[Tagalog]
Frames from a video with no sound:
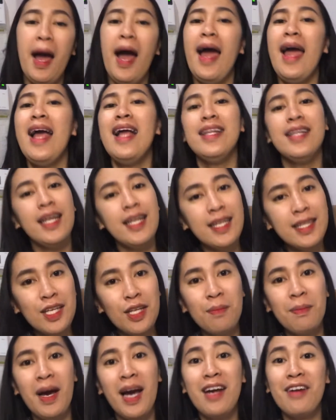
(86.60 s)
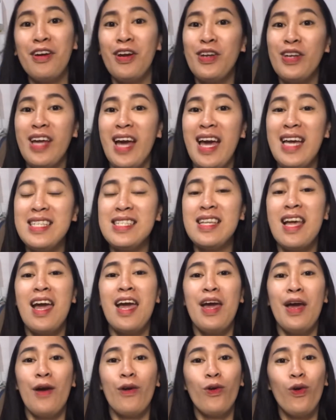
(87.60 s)
Uh, and a little background guys,
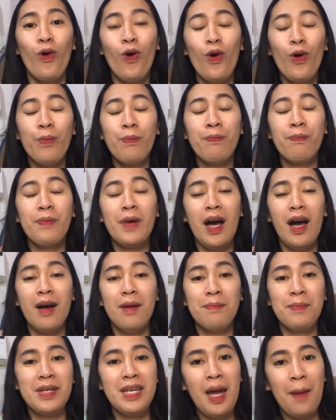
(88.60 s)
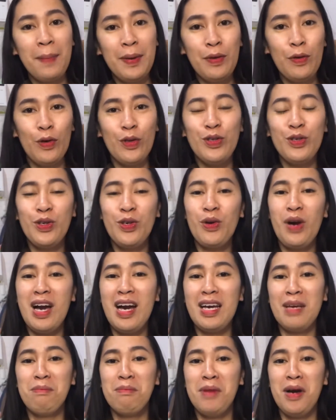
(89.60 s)
kung um, pinapanood nyo yung
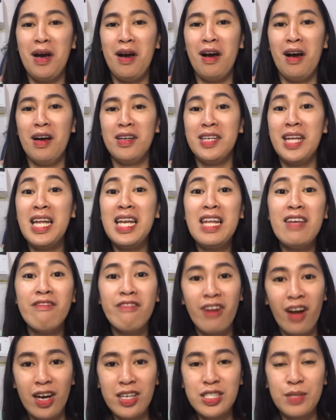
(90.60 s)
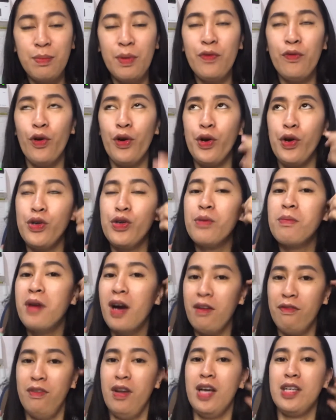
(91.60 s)
aking mga daily vlogs before or yung
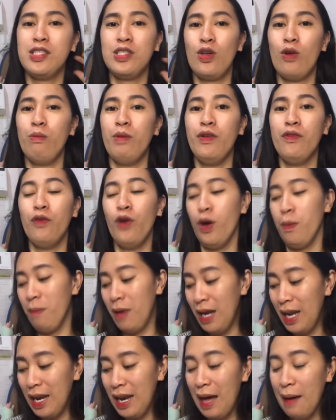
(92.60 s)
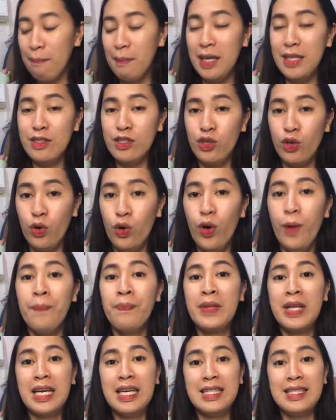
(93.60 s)
mga vlogs ko before, malalaman nyo
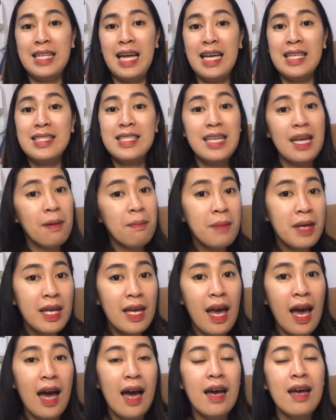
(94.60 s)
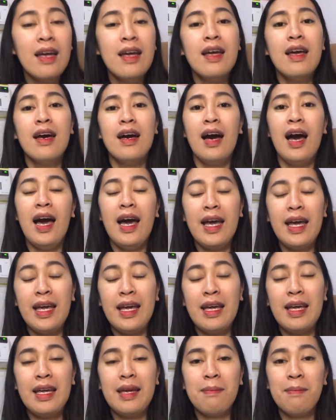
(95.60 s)
na si Amia
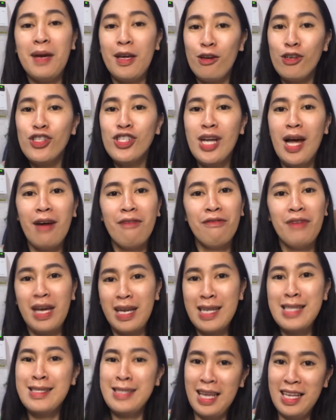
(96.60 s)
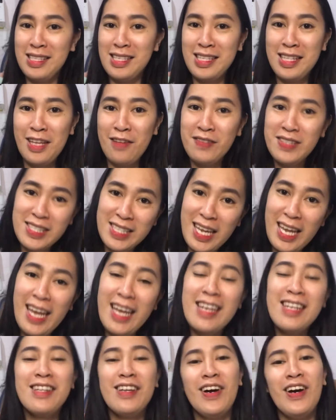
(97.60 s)
ay meron siyang very sensitive
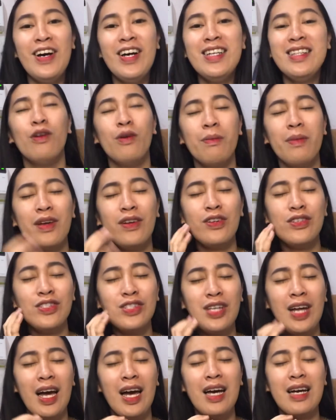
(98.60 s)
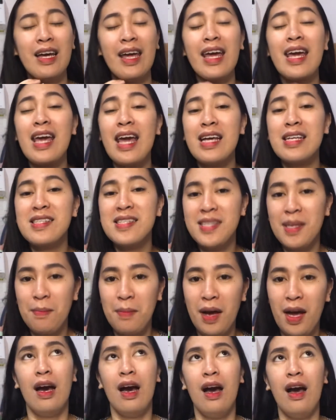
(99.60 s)
skin, no? no meron siyang
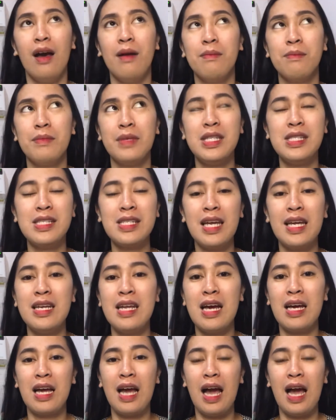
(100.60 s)
eczema. Um, minsan nag,